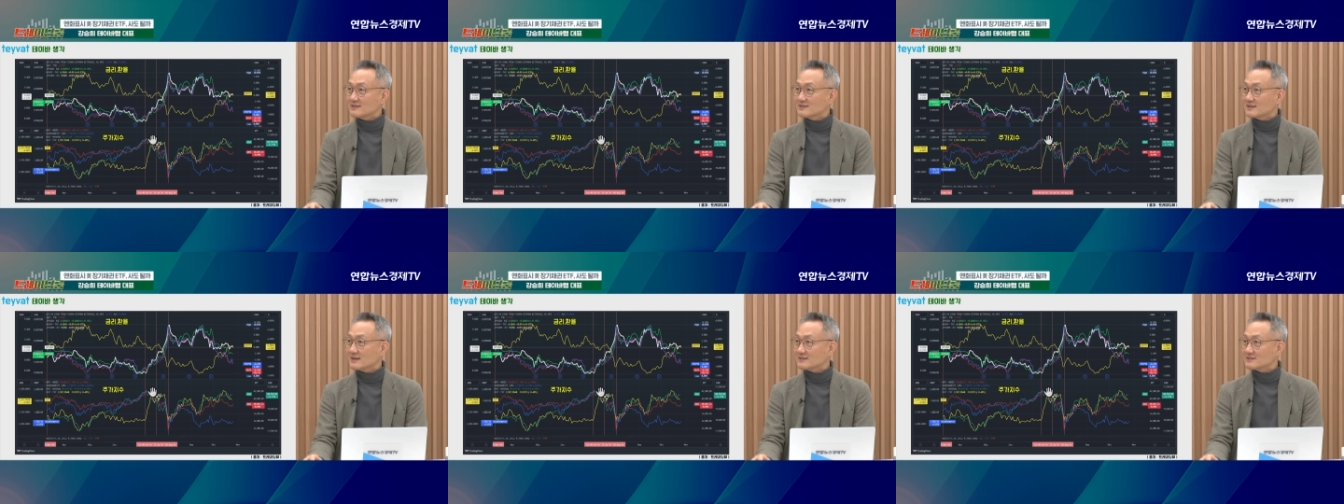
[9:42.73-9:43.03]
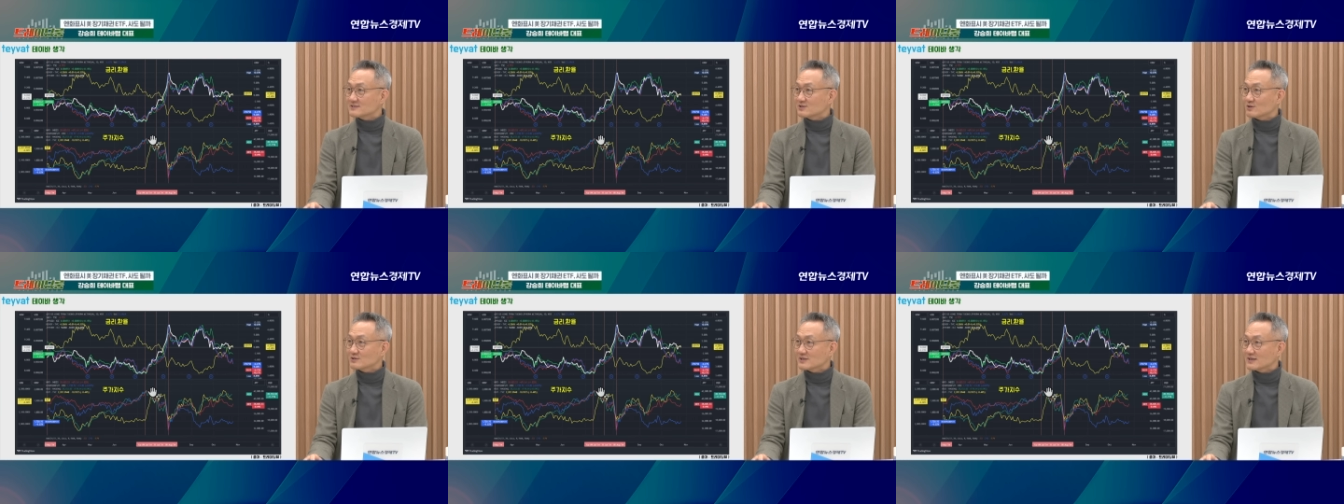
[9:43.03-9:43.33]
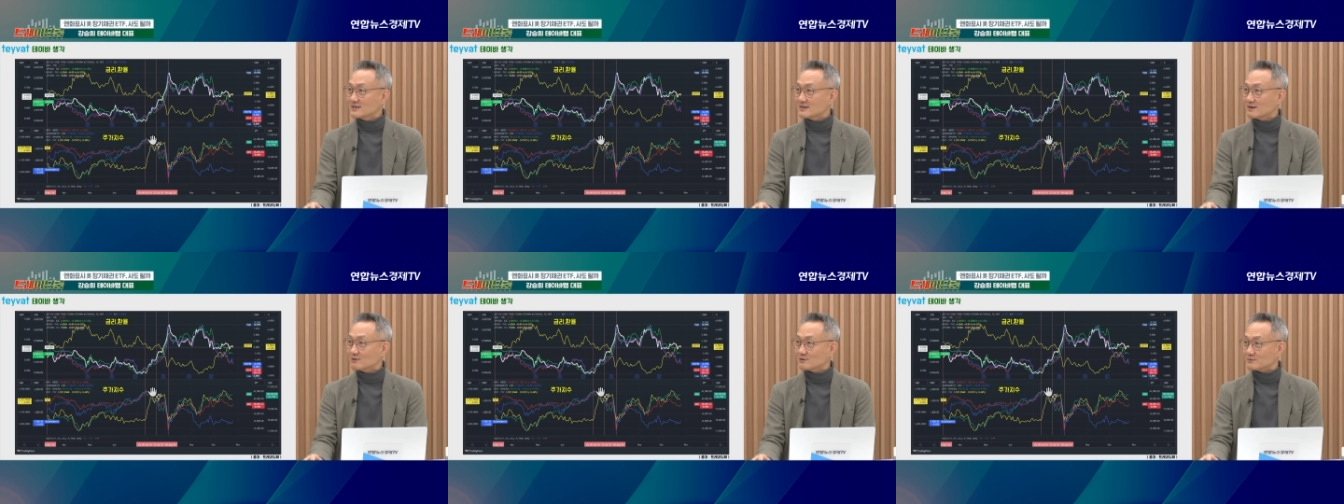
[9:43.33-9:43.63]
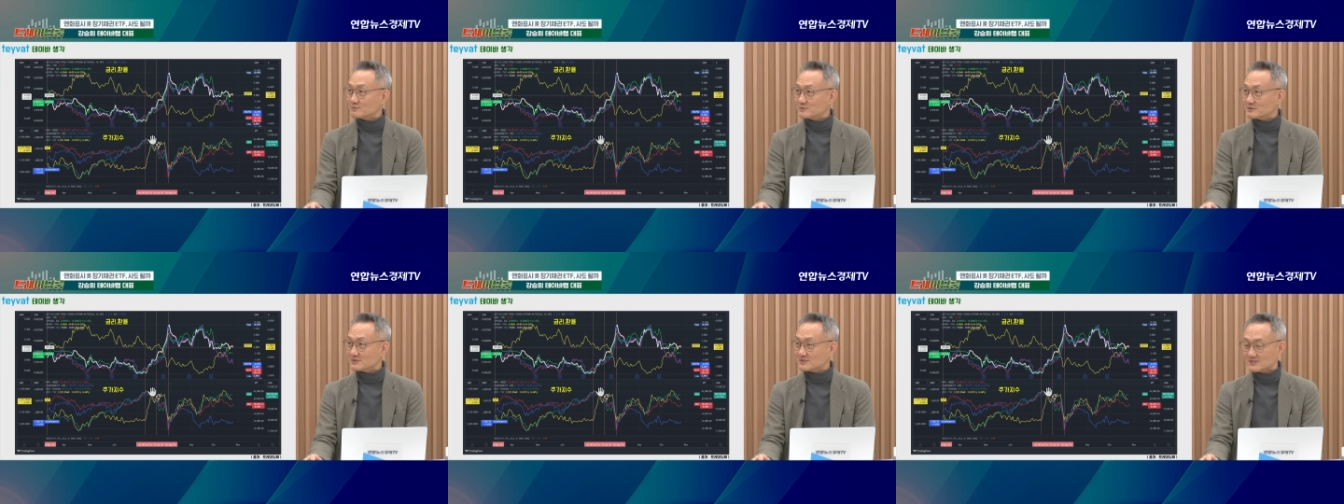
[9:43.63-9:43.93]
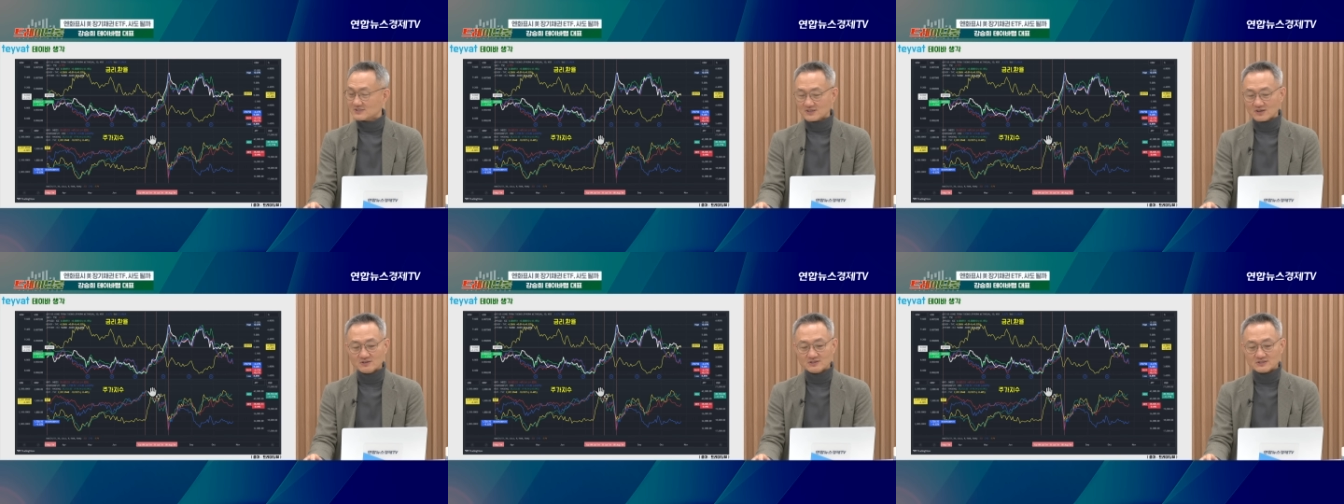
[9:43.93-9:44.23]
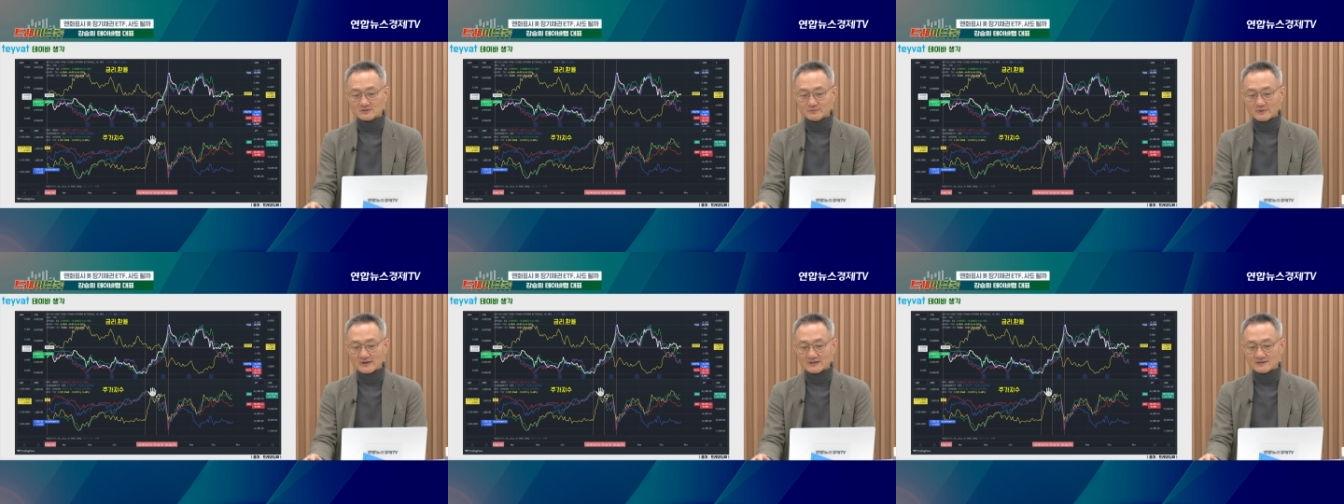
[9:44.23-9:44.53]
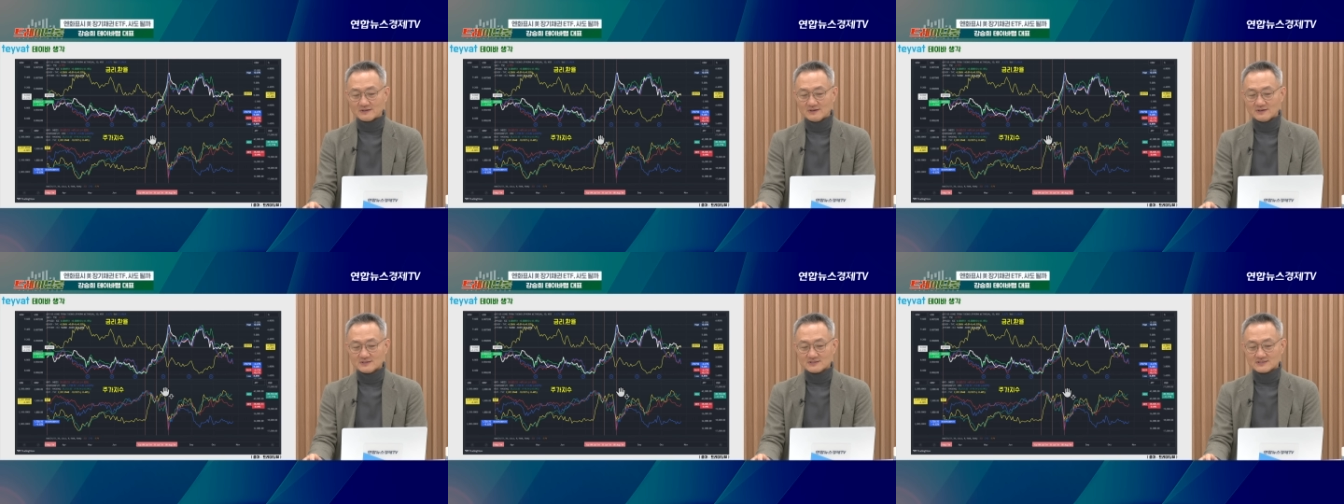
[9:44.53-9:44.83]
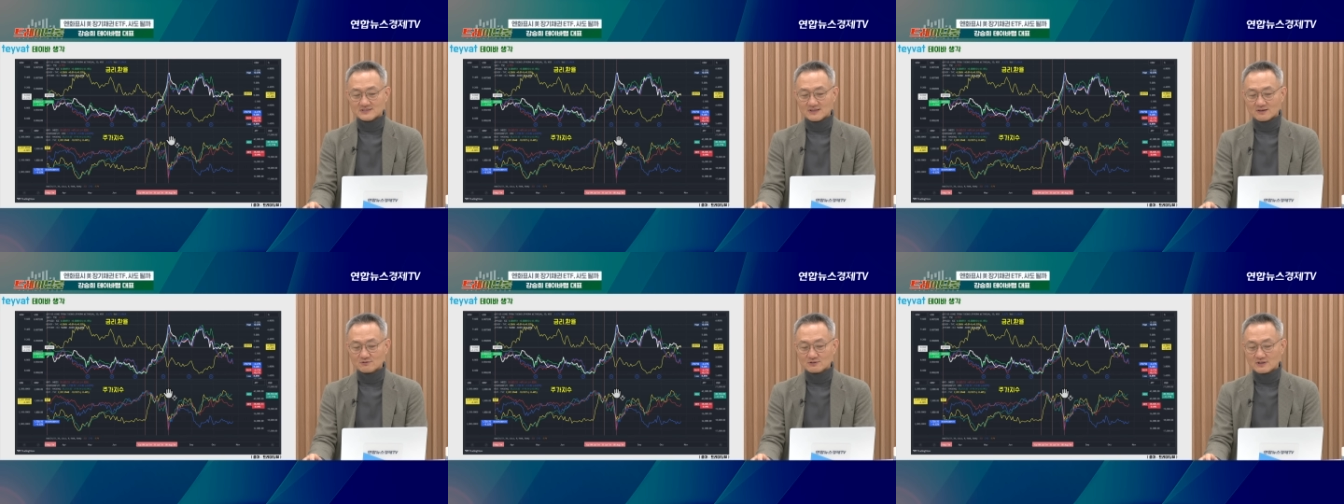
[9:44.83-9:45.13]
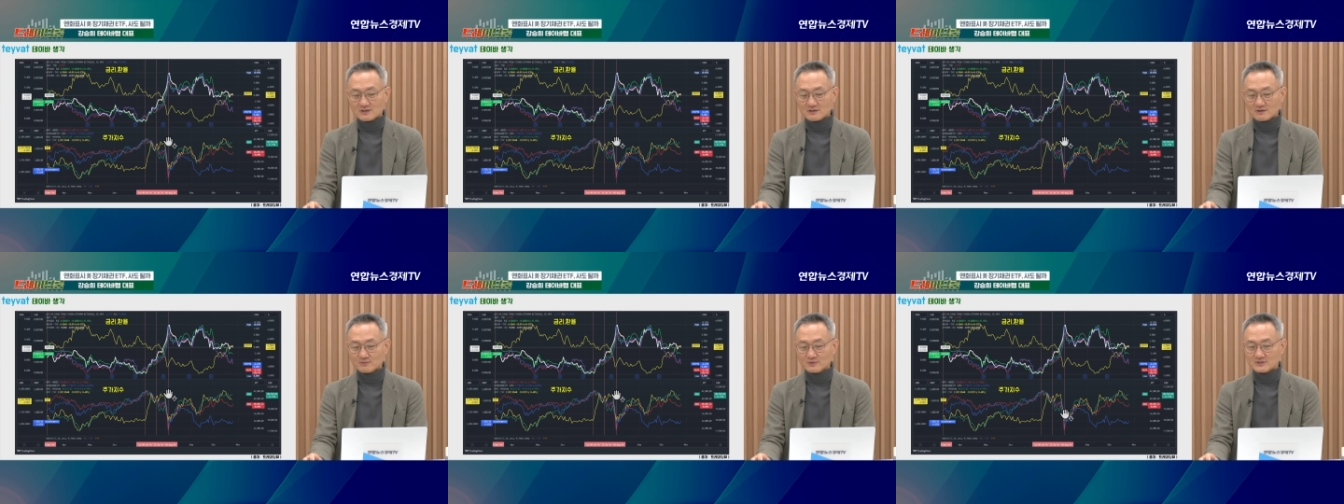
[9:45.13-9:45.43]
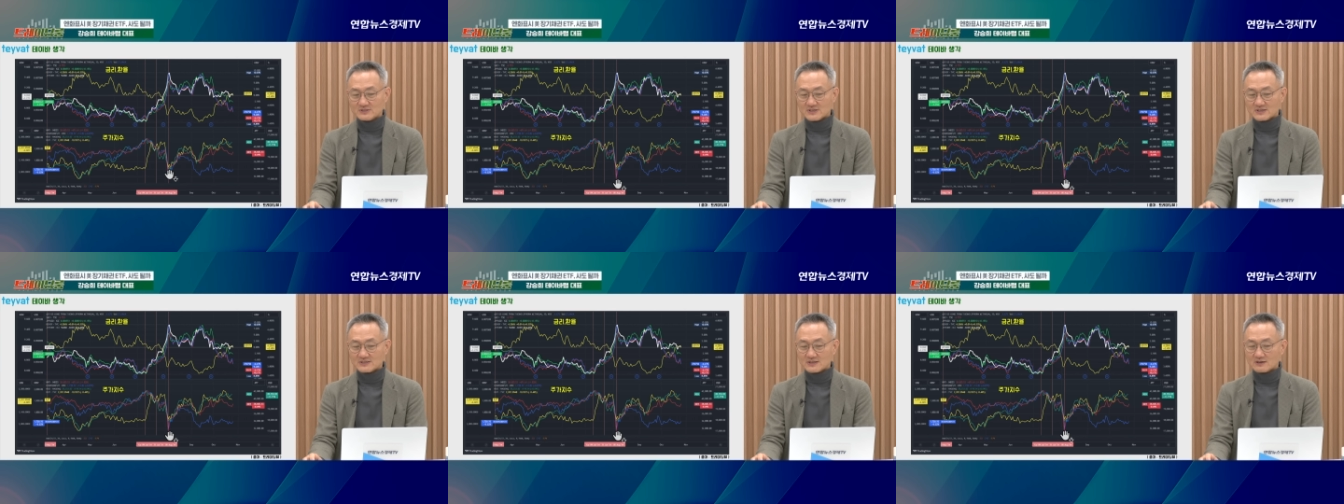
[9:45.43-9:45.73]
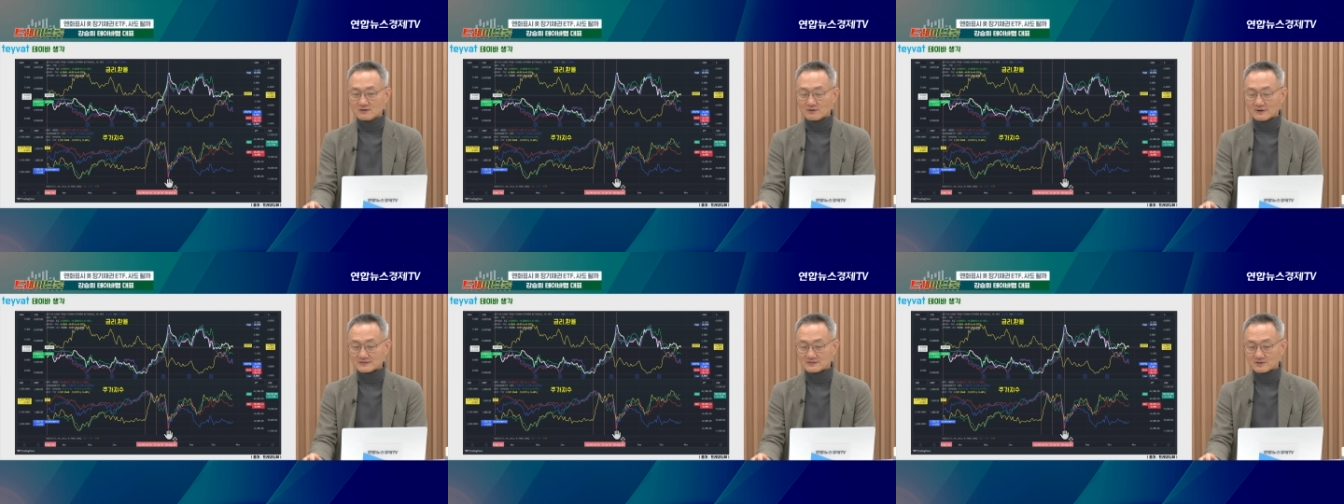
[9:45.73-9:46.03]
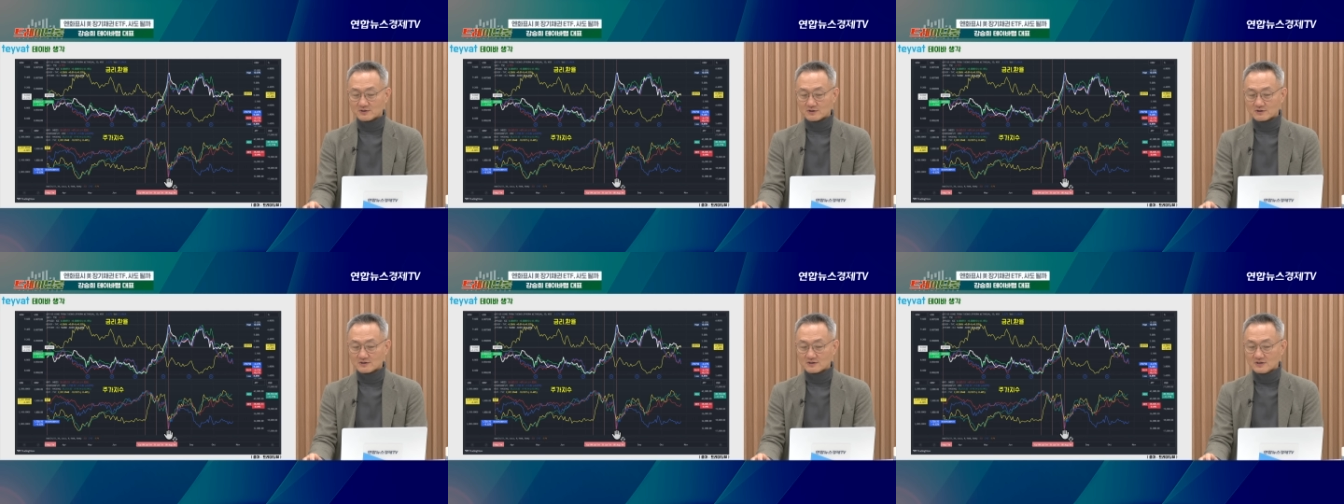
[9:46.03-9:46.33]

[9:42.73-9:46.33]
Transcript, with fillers: 트레이드 청산이라고 급등을 시켰지만 지나고 난 다음에 제자리로 왔어요.